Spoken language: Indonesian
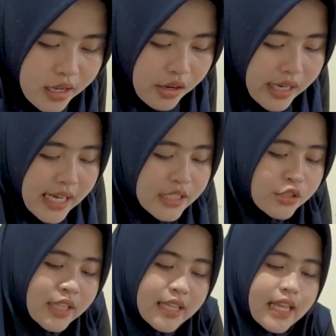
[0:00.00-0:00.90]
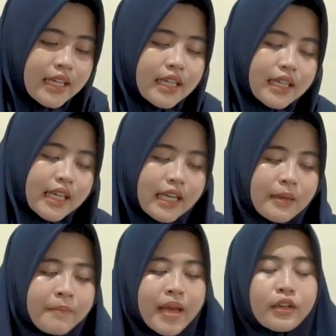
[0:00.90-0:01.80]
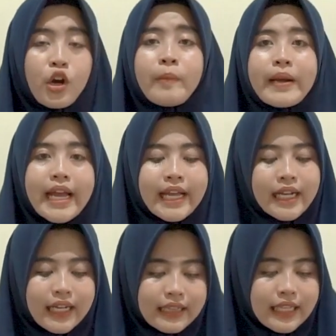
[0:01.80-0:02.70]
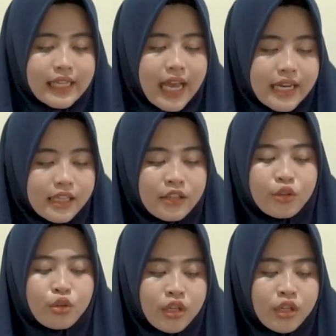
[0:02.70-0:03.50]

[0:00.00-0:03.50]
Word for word: Oke lanjut kita ke kiriman kobra yang ketiga ini